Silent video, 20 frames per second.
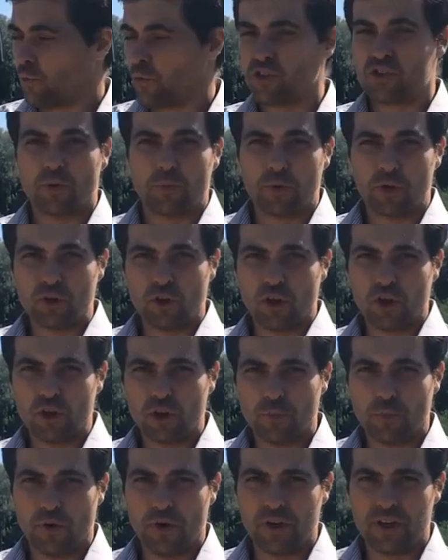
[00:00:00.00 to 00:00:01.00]
Questo
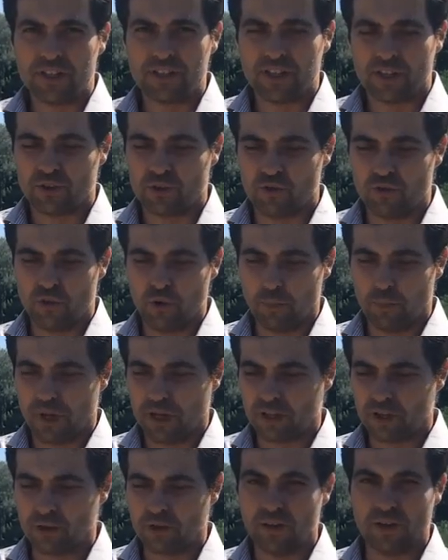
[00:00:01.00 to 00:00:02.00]
prototipo è stato
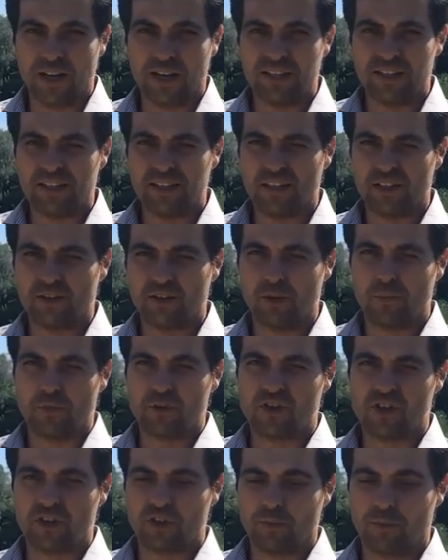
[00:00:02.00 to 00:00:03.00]
sviluppato all'interno del
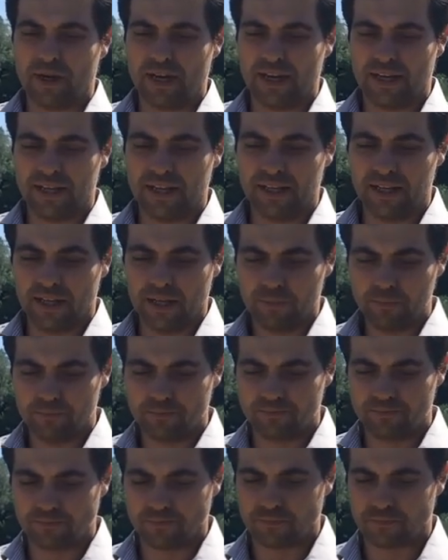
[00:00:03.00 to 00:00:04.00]
progetto Macarena
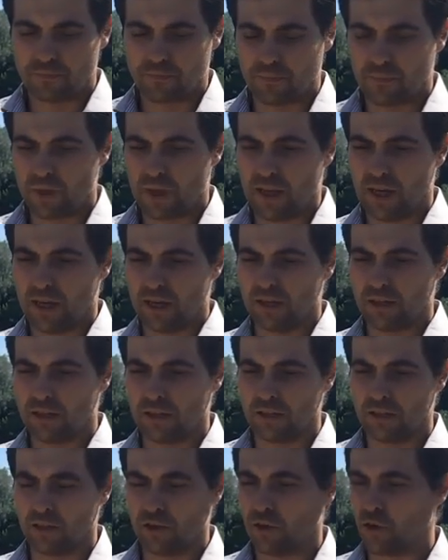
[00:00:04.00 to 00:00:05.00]
che ha
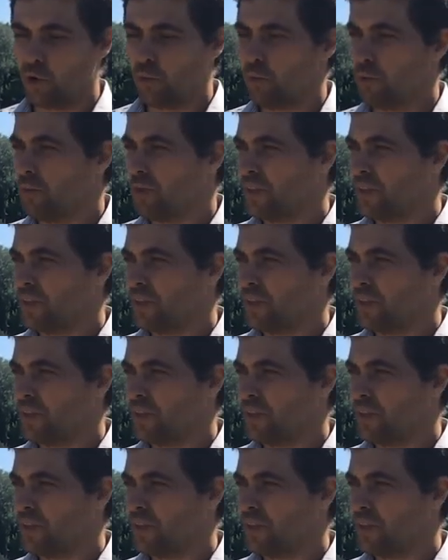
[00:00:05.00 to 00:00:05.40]
eh, come